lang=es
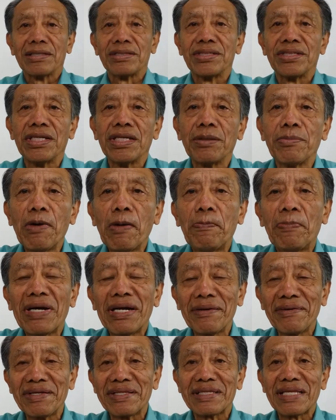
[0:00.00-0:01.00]
Sirve
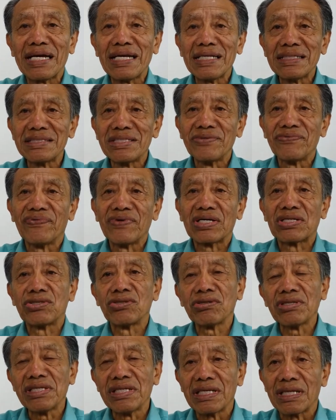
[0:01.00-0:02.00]
para evitar las
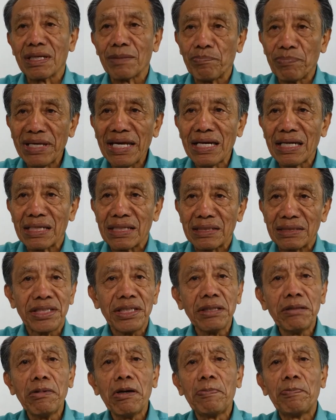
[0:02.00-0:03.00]
infecciones de la piel,
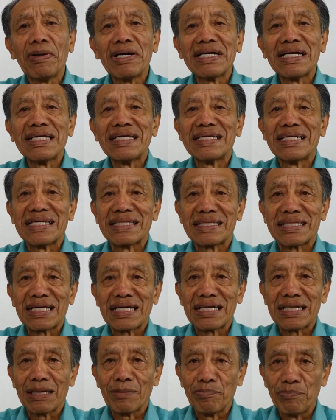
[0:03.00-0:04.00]
sirve para
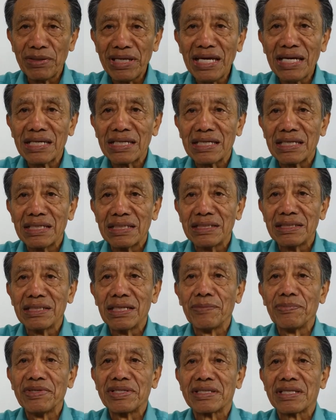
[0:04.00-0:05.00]
hidratar la piel
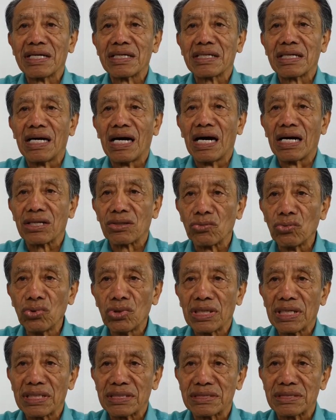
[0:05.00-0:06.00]
y evitar
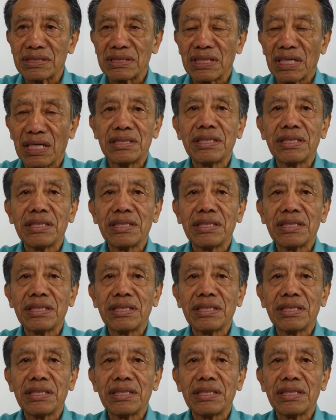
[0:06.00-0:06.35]
arrugas,